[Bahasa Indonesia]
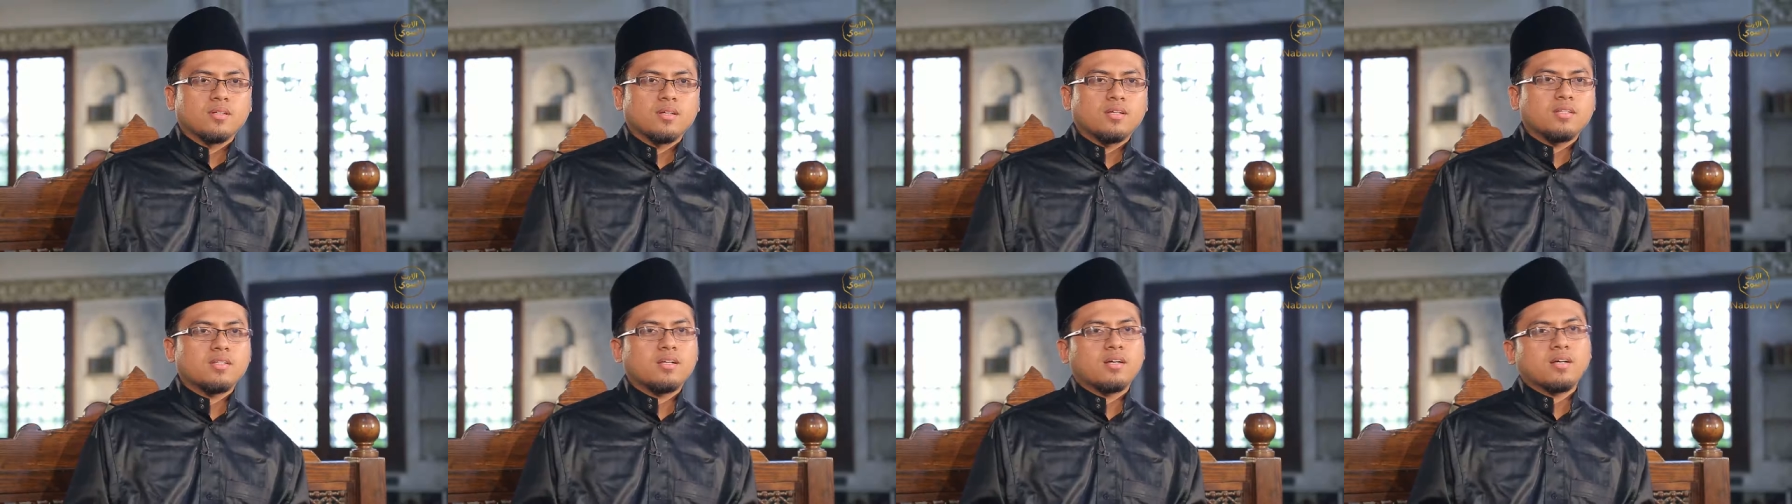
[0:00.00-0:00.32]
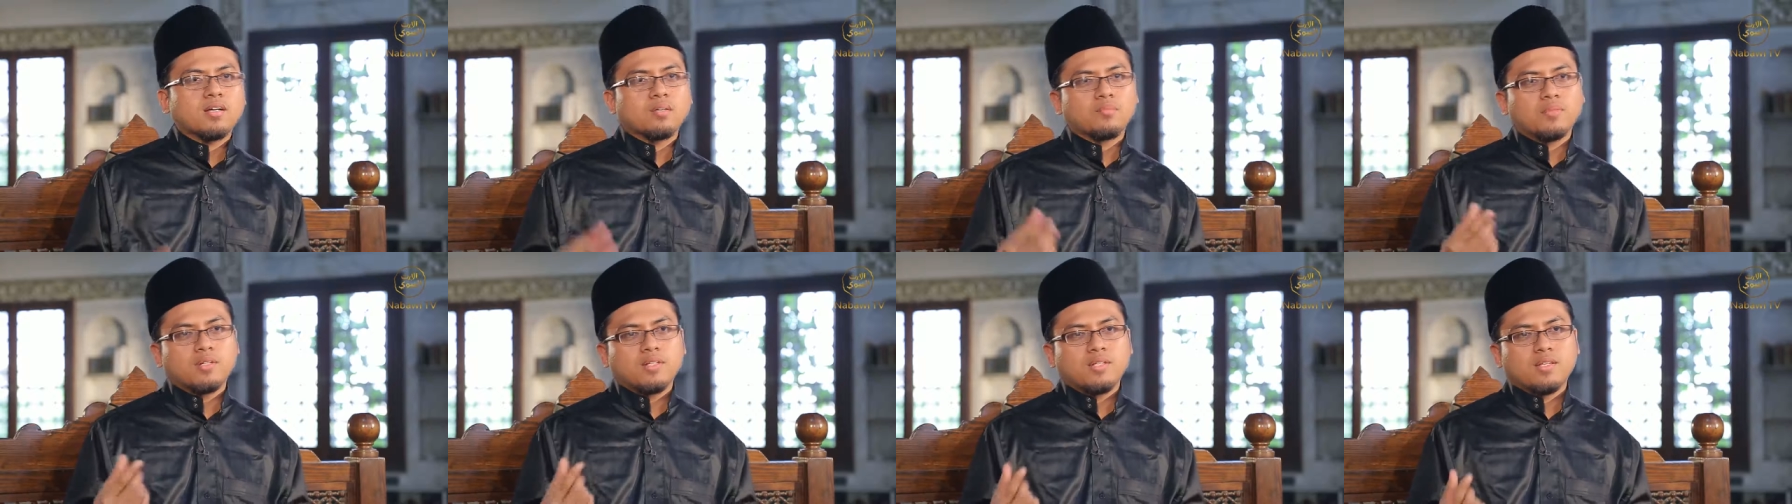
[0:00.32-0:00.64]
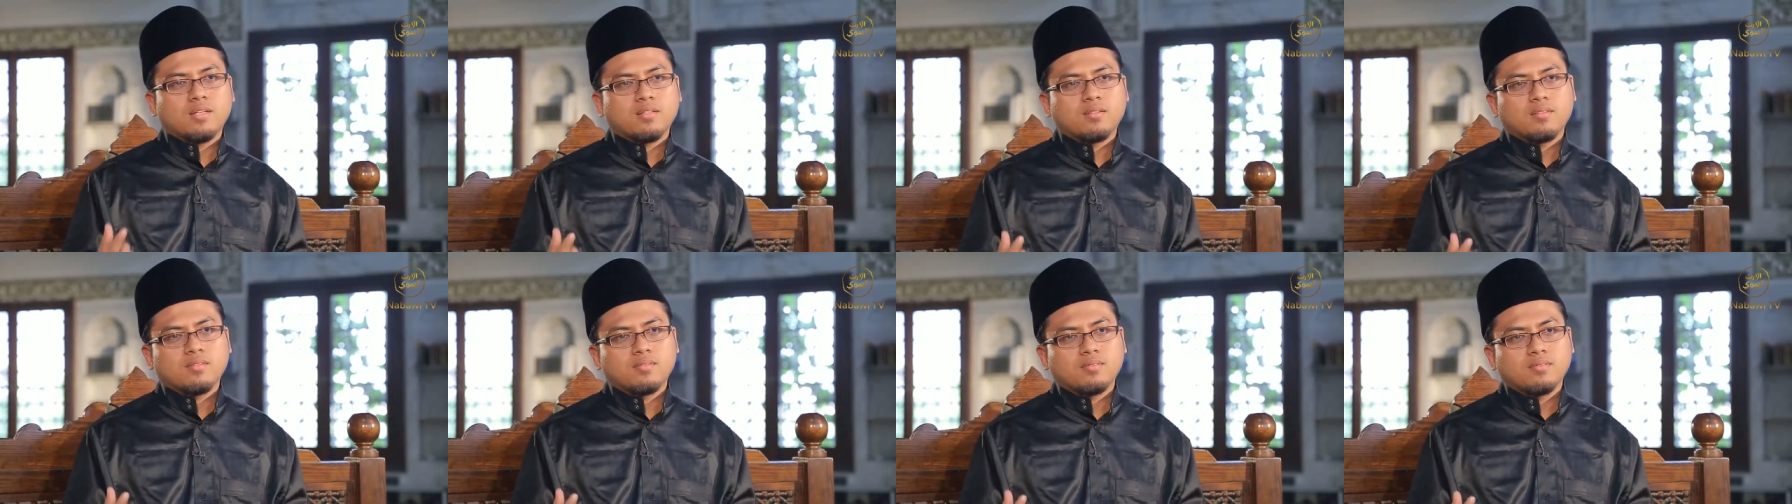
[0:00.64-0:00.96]
Kita akan
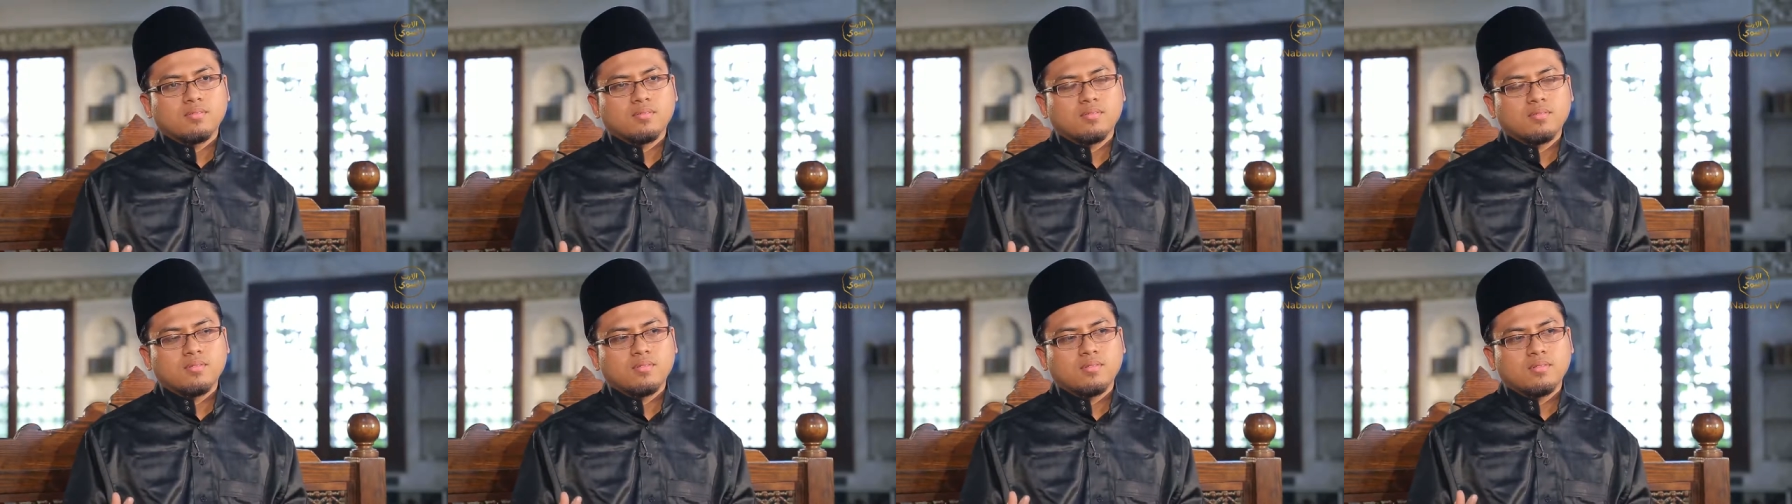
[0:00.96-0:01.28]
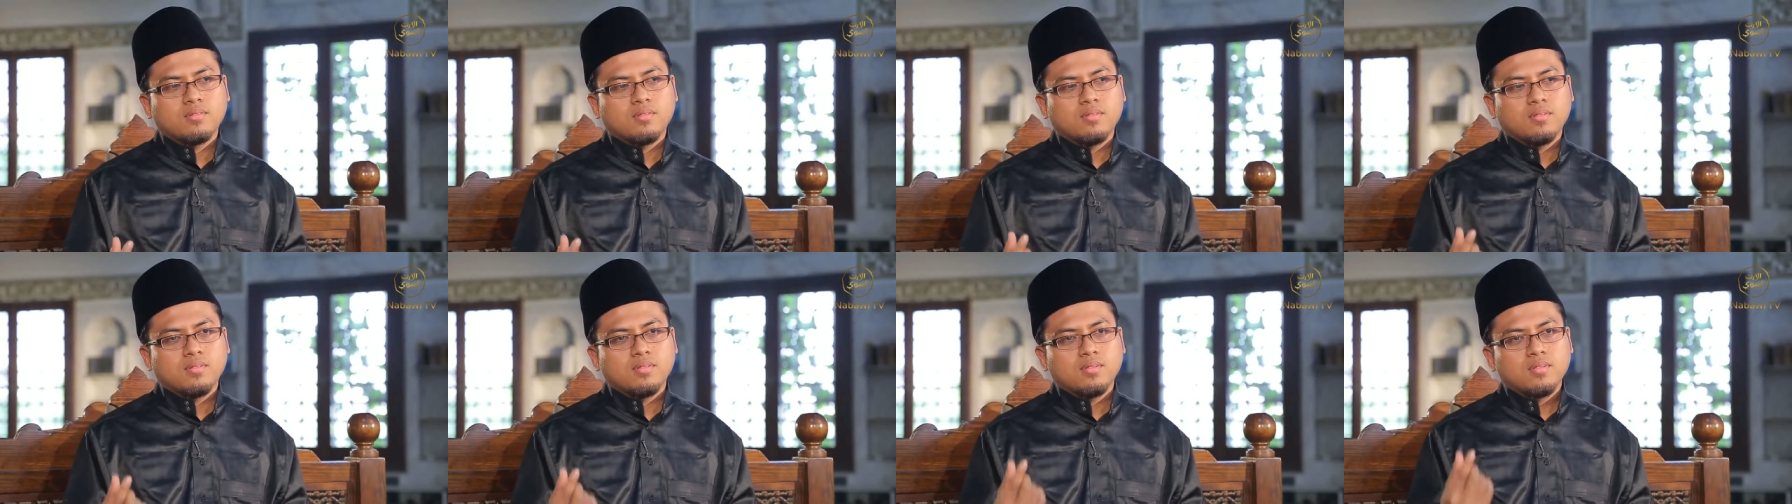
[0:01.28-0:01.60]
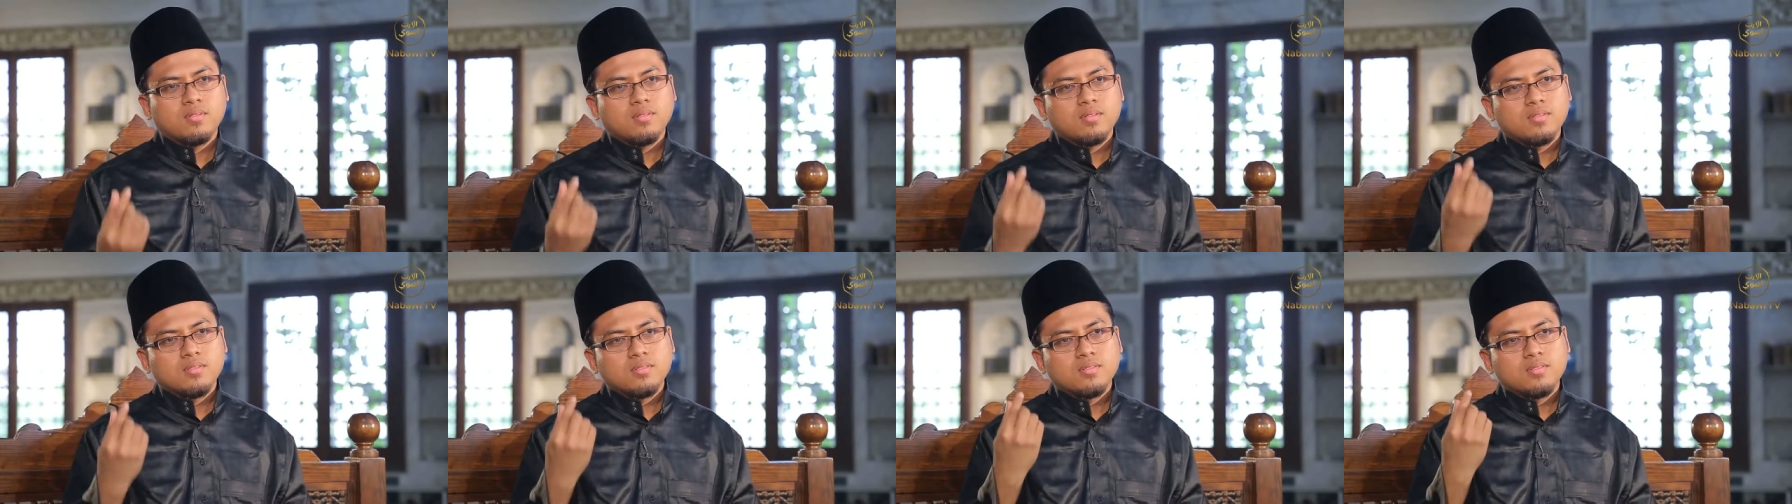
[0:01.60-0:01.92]
melihat
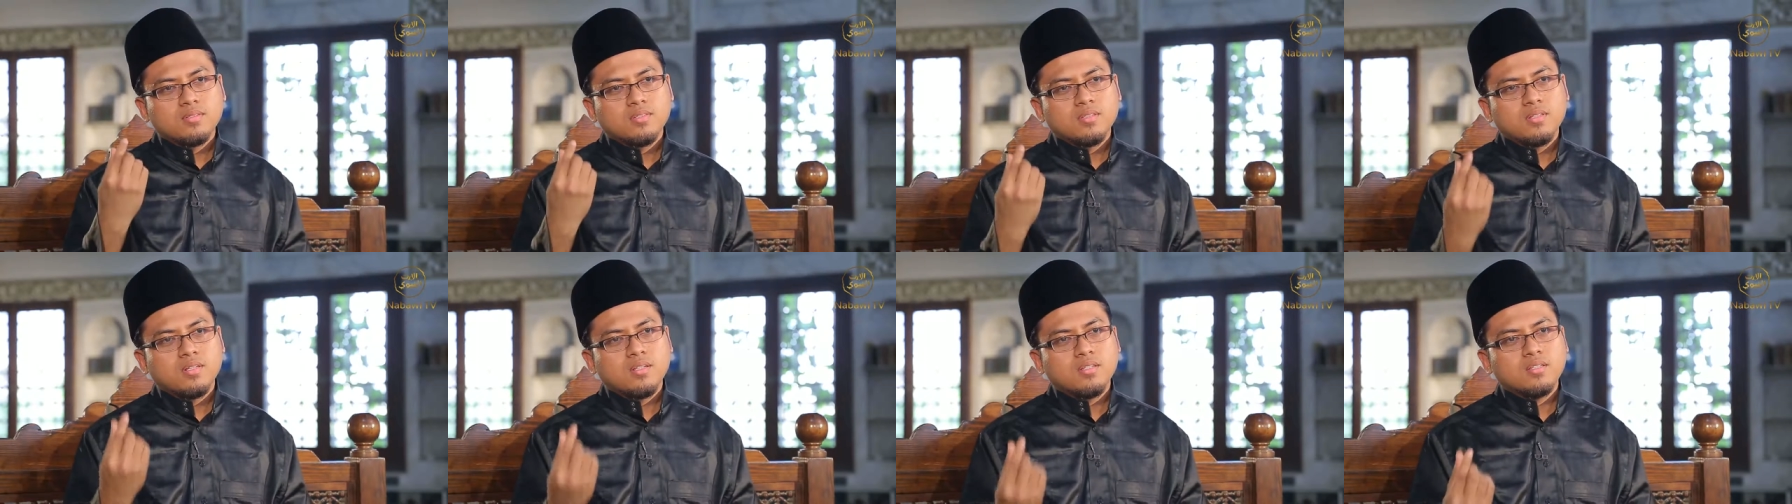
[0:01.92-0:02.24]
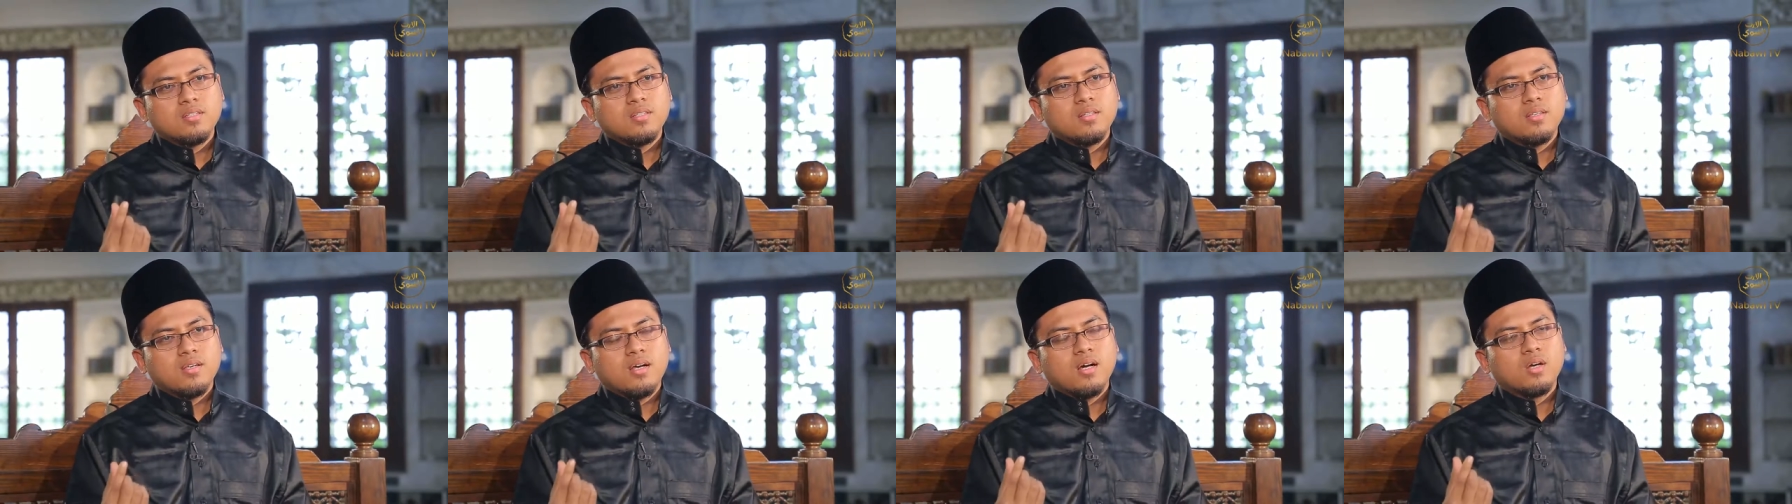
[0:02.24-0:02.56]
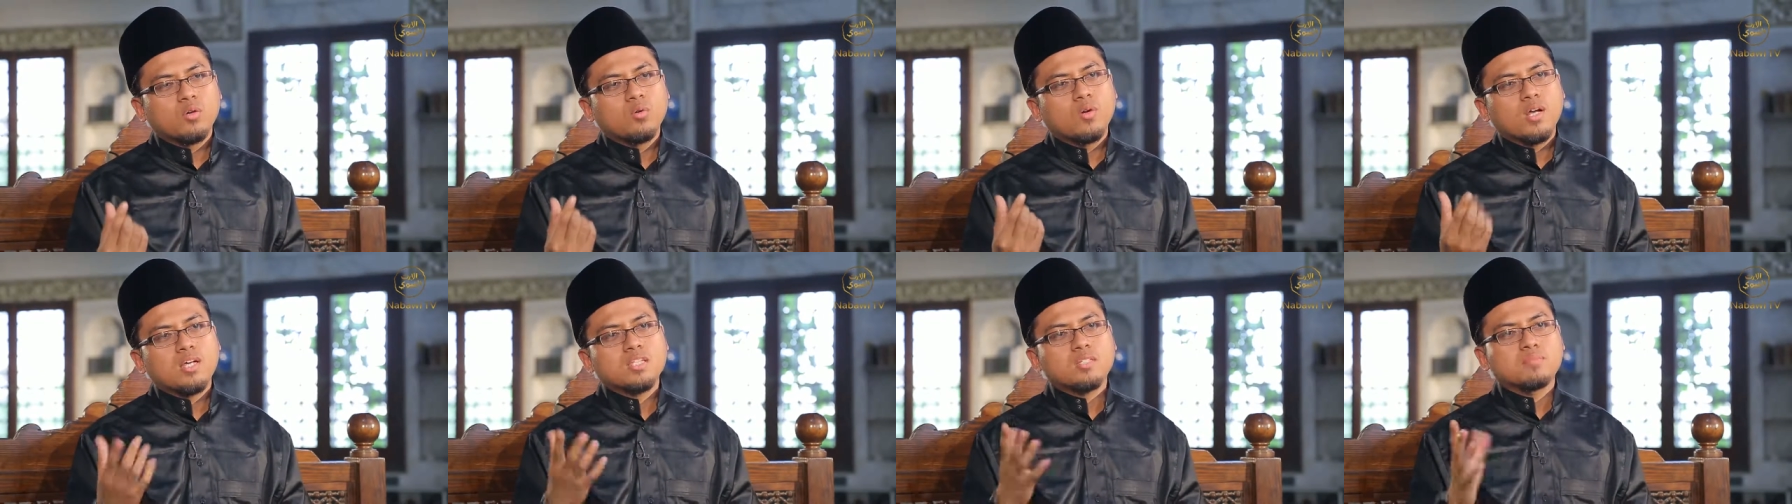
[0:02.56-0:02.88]
ciri-ciri
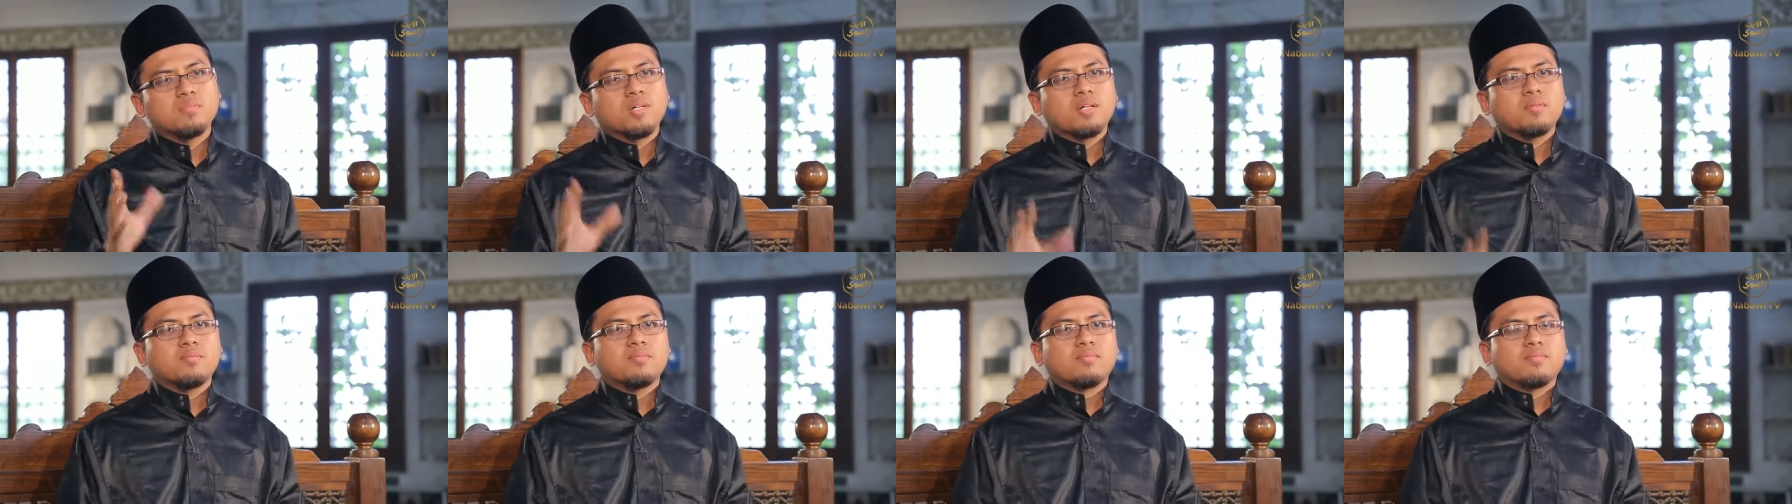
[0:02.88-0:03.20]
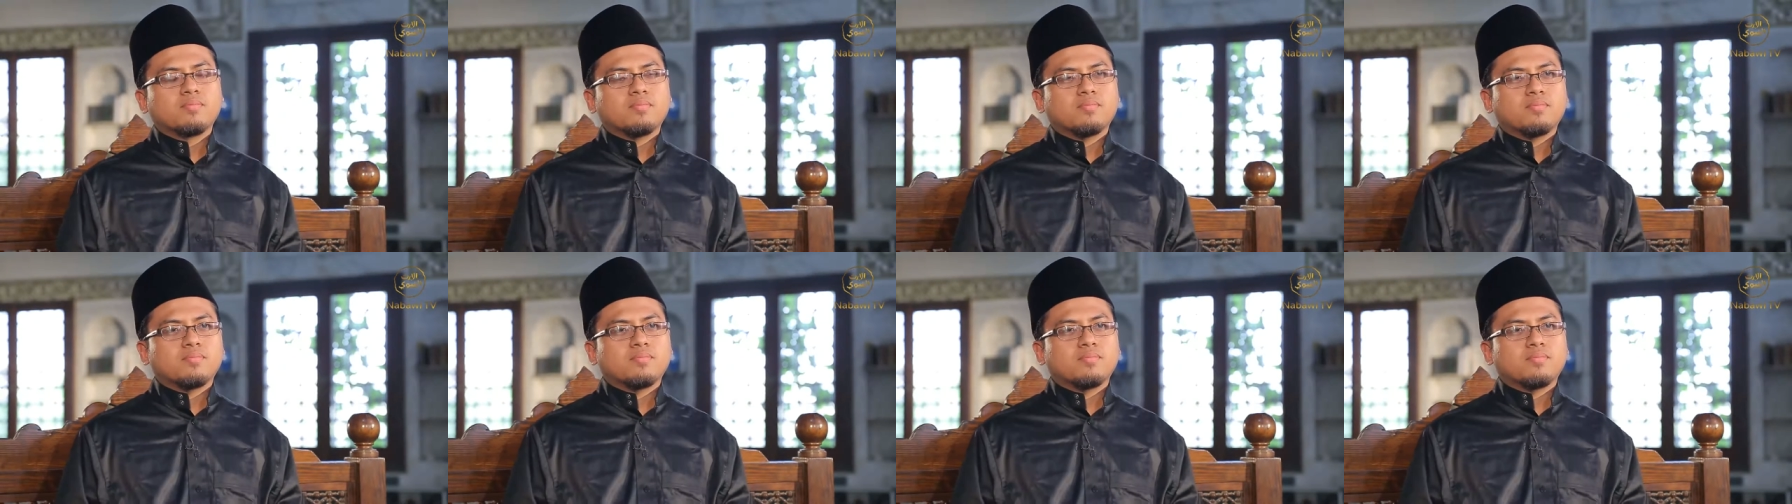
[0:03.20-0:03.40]
ahlul asbab